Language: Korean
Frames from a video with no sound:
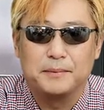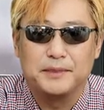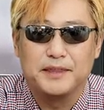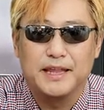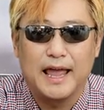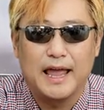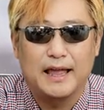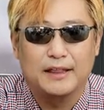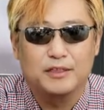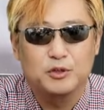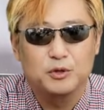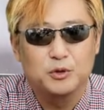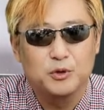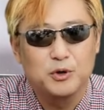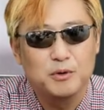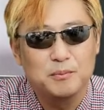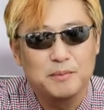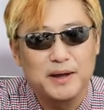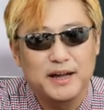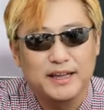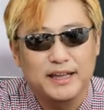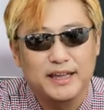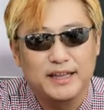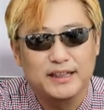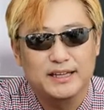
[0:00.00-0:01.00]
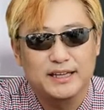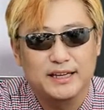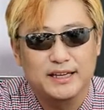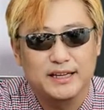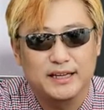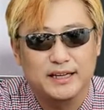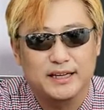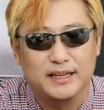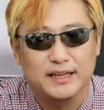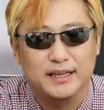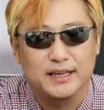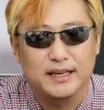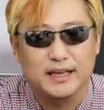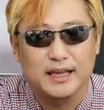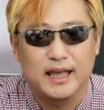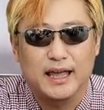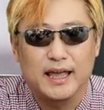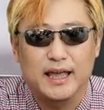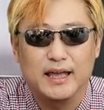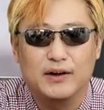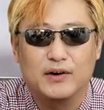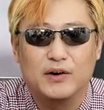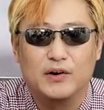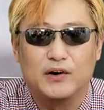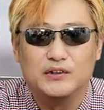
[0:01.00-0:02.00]
네트워크 마케팅에
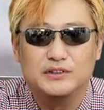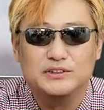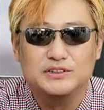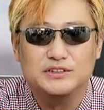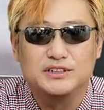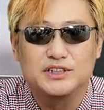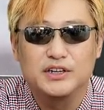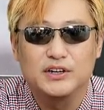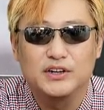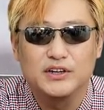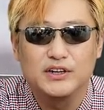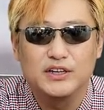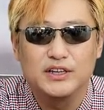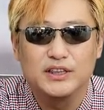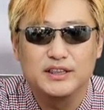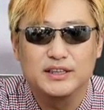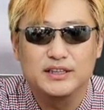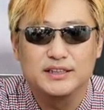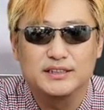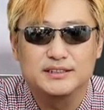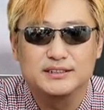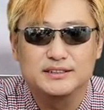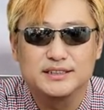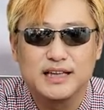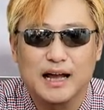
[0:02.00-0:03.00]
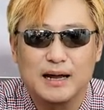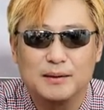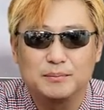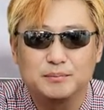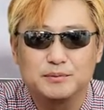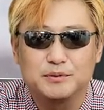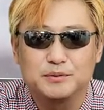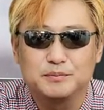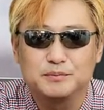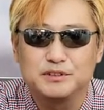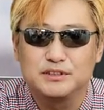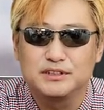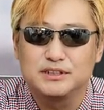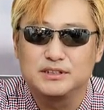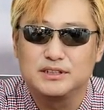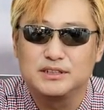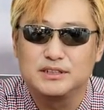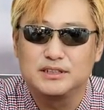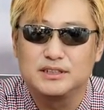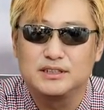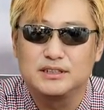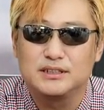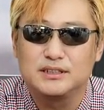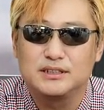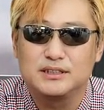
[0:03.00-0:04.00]
얹어 있는
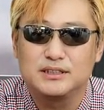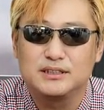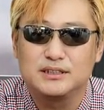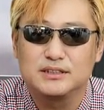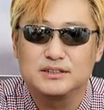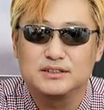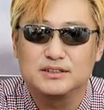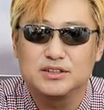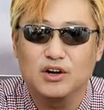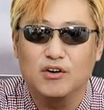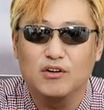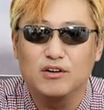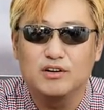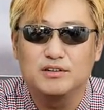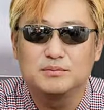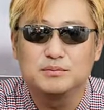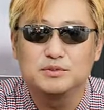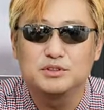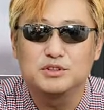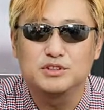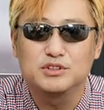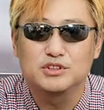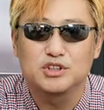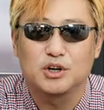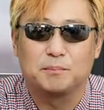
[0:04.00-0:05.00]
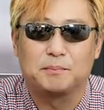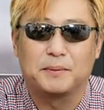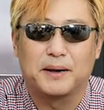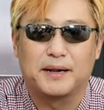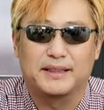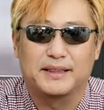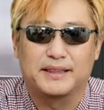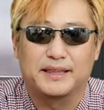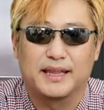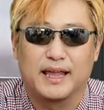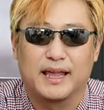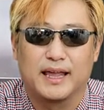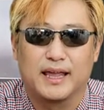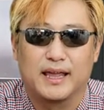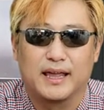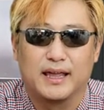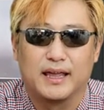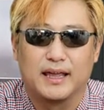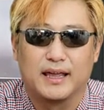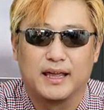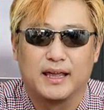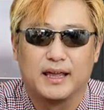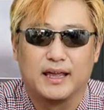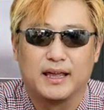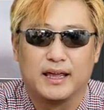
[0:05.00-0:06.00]
상품들을 처음으로 접할 때
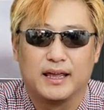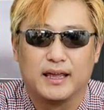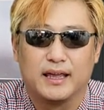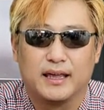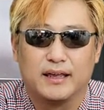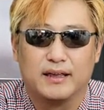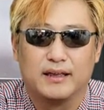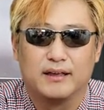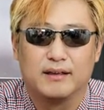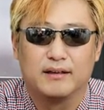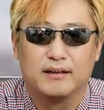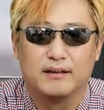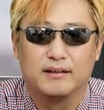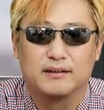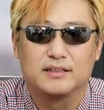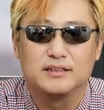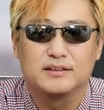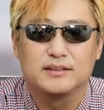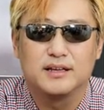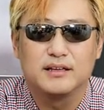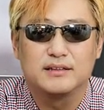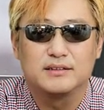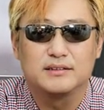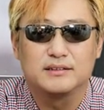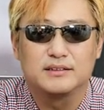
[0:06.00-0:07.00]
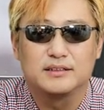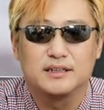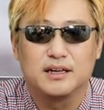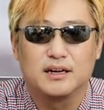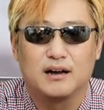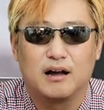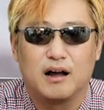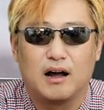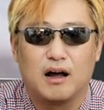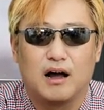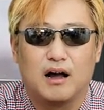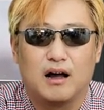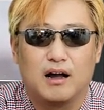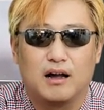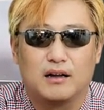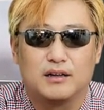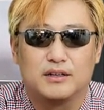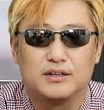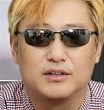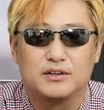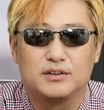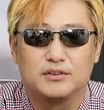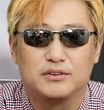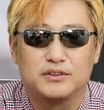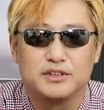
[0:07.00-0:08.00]
그때는 그냥 아
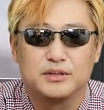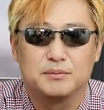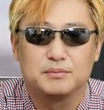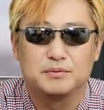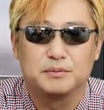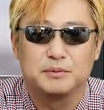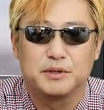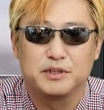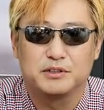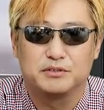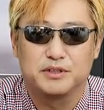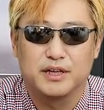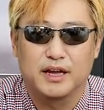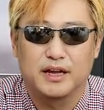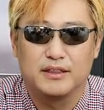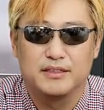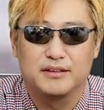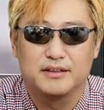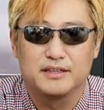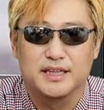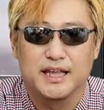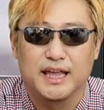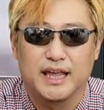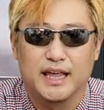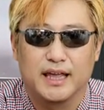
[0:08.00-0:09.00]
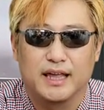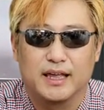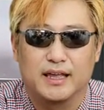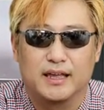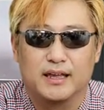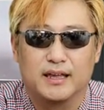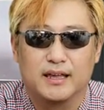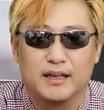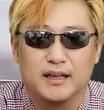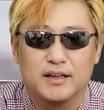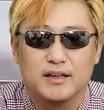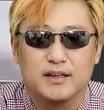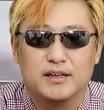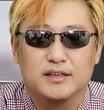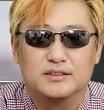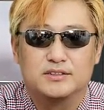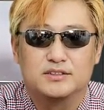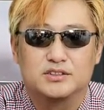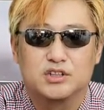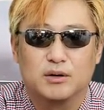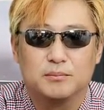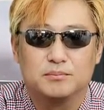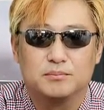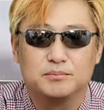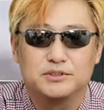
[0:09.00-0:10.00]
이런 제품이구나 했는데
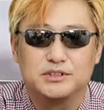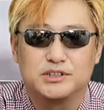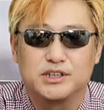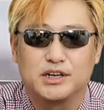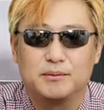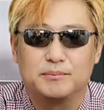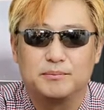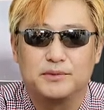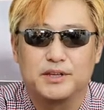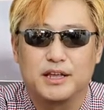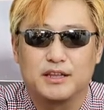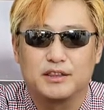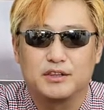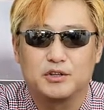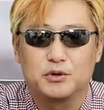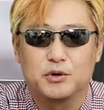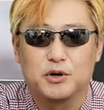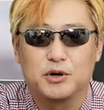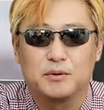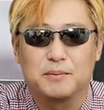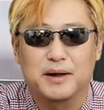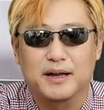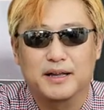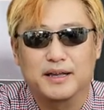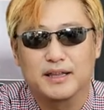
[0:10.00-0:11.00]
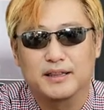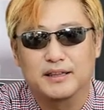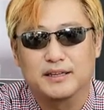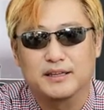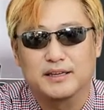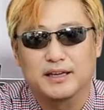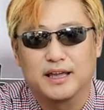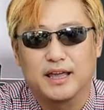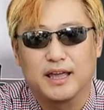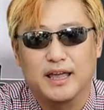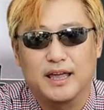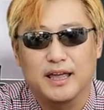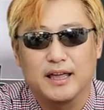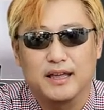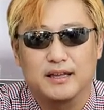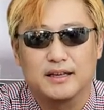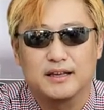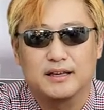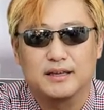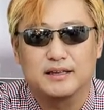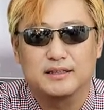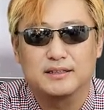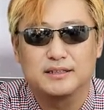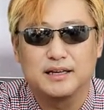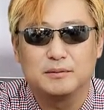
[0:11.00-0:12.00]
점점 네트워크 마케팅에
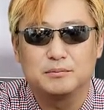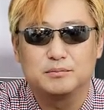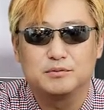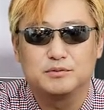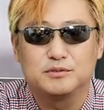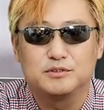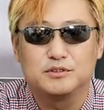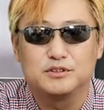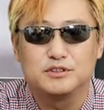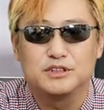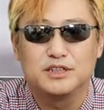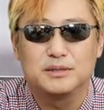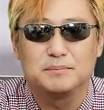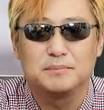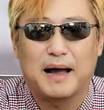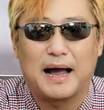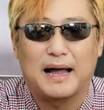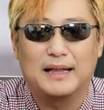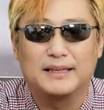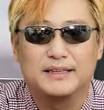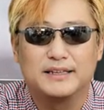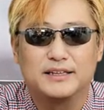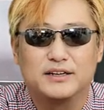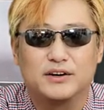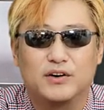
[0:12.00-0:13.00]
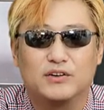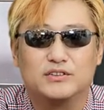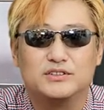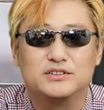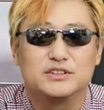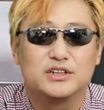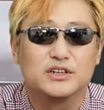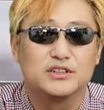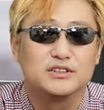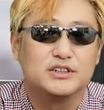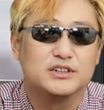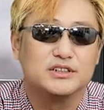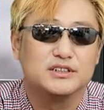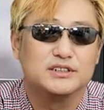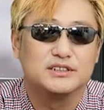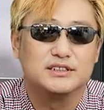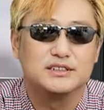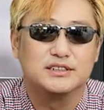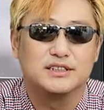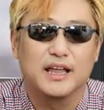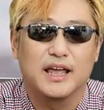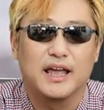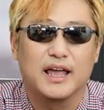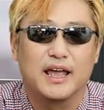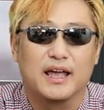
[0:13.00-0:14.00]
상품군들이 많이 얹혀져
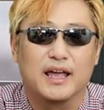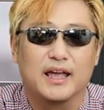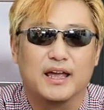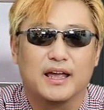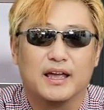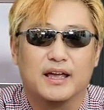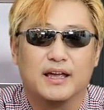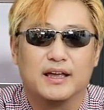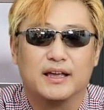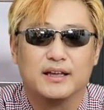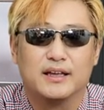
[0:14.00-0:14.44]
있을 때